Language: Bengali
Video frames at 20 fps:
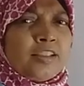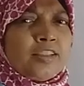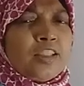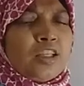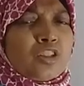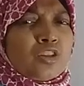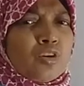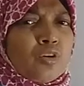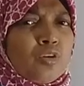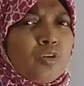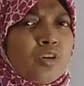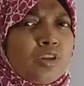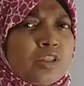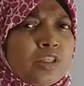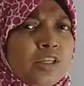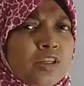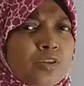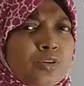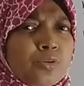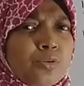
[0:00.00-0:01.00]
যে সকল
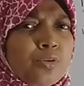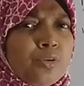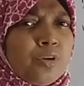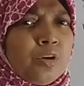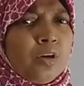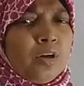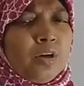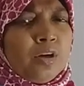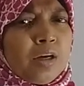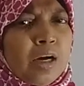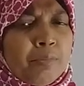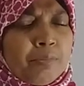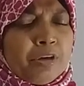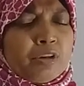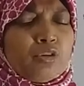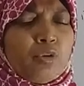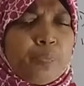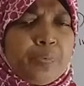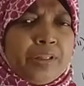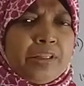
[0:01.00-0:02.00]
শিশু আমরা
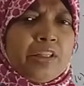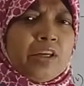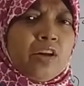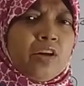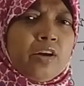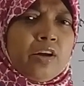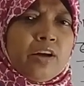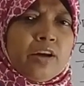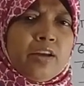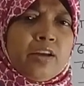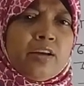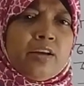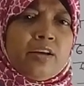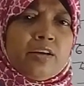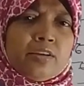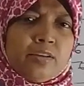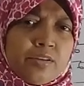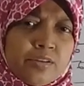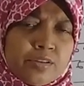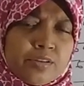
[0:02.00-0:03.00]
তো বিদ্যালয়ে
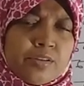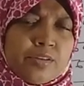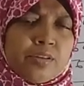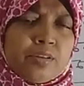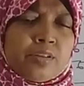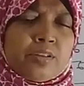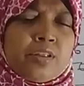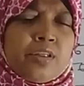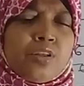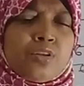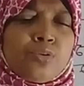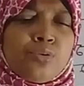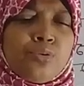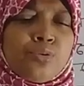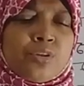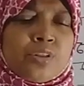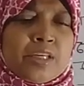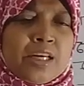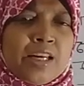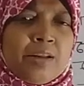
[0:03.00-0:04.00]
শিশু
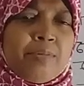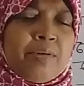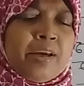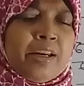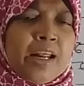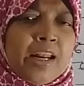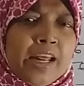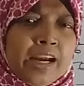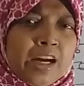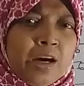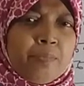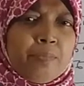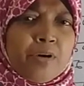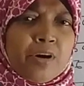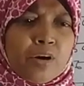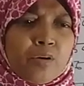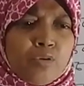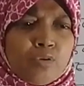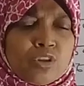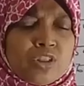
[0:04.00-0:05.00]
ছেলেমেয়েরা
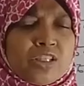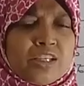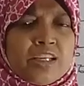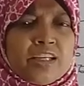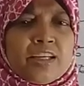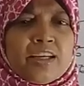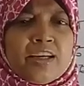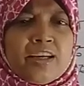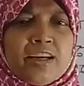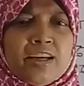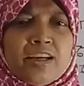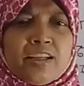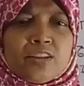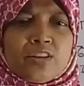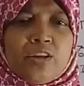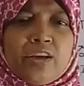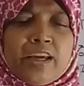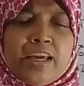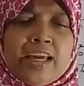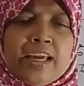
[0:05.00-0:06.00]
লেখাপড়া করছে
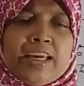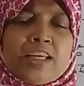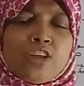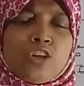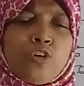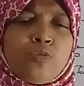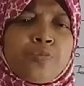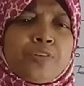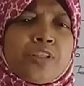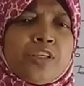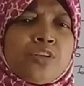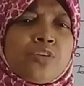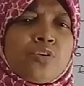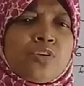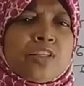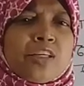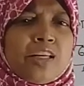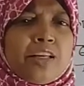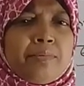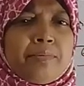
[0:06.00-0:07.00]
তো এইসব শিশু
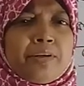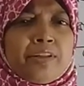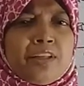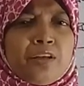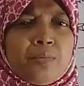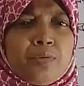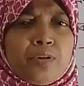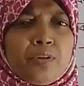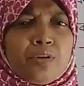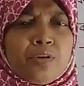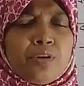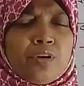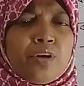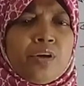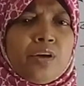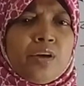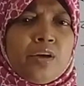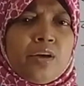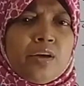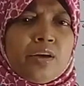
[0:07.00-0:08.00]
ছেলেমেয়েদের ভিতর
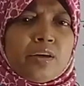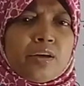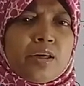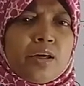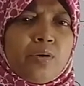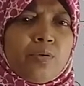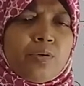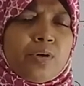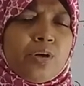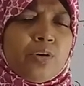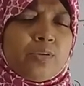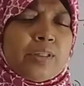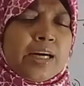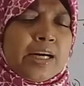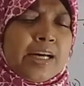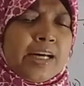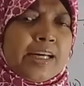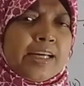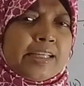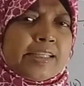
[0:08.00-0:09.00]
কেউ কেউ
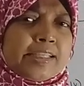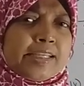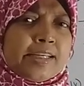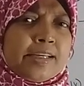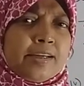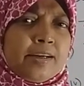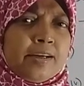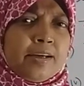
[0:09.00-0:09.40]
দেখা গেছে